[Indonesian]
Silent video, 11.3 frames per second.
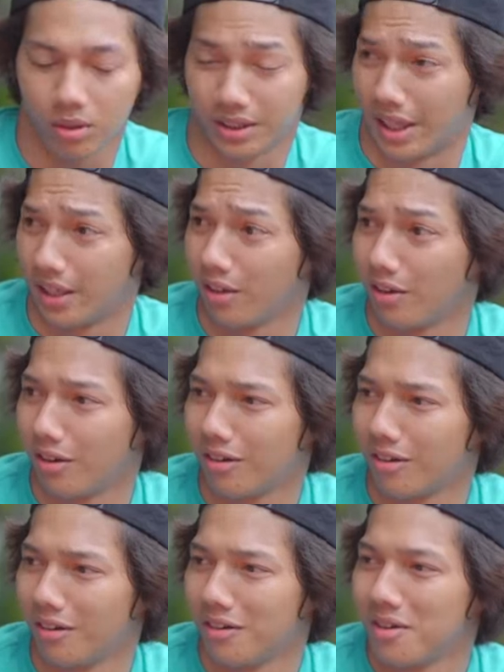Mas Seno?
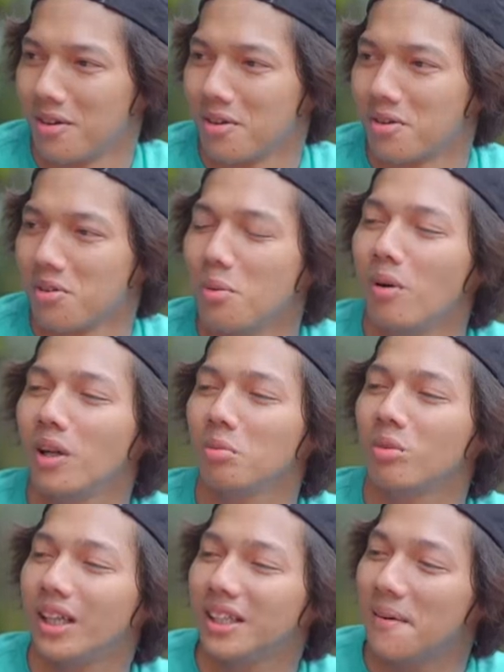Iya. Gue
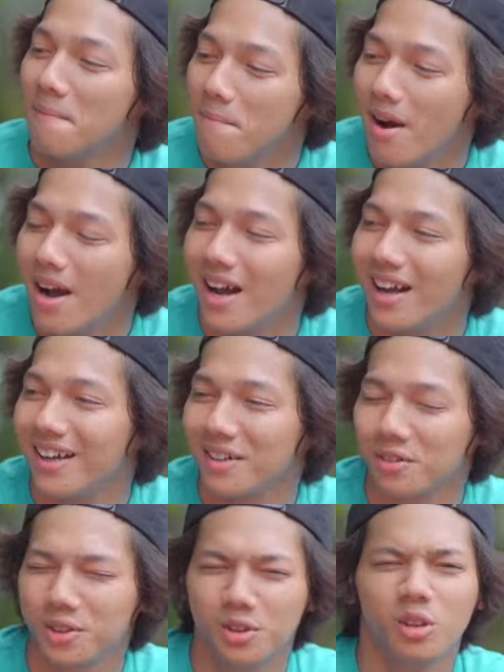baru mau nanya
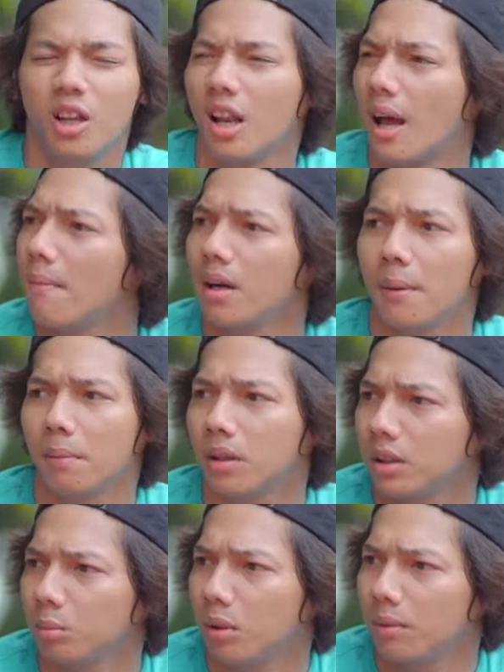Mbak. Gue juga udah lama nggak
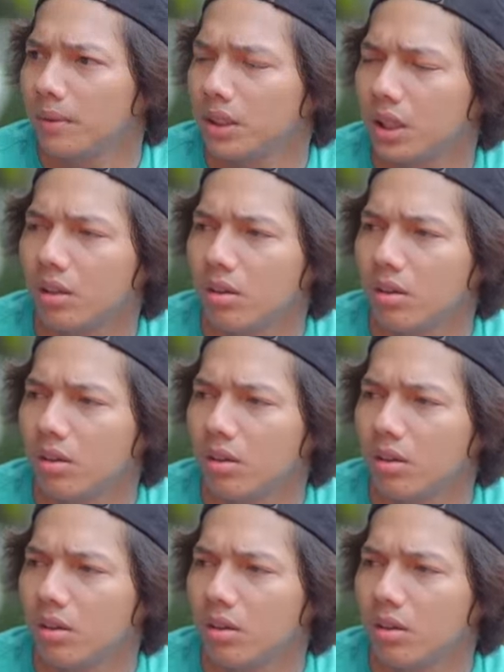pernah ketemu sama Mas